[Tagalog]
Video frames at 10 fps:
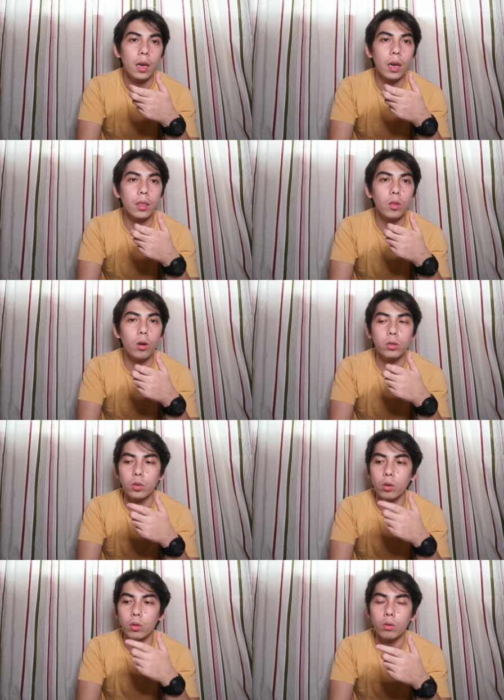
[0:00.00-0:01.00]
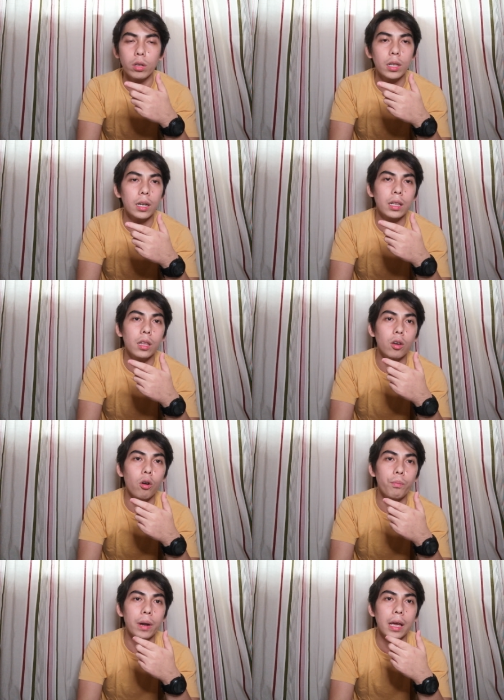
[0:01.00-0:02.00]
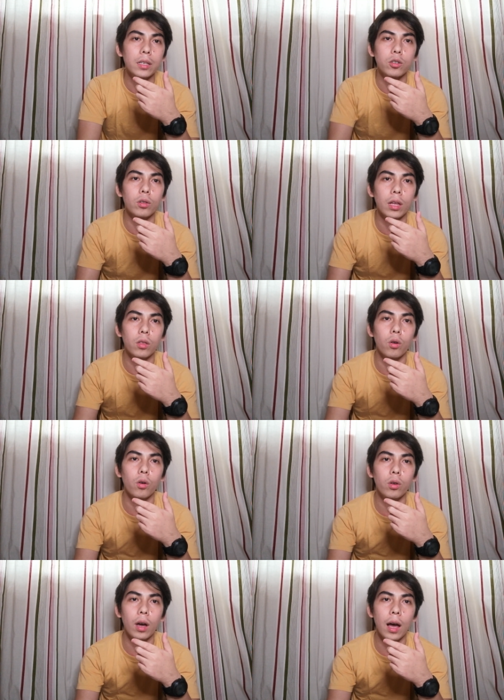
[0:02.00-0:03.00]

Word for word: And also, itong reading comprehension na to,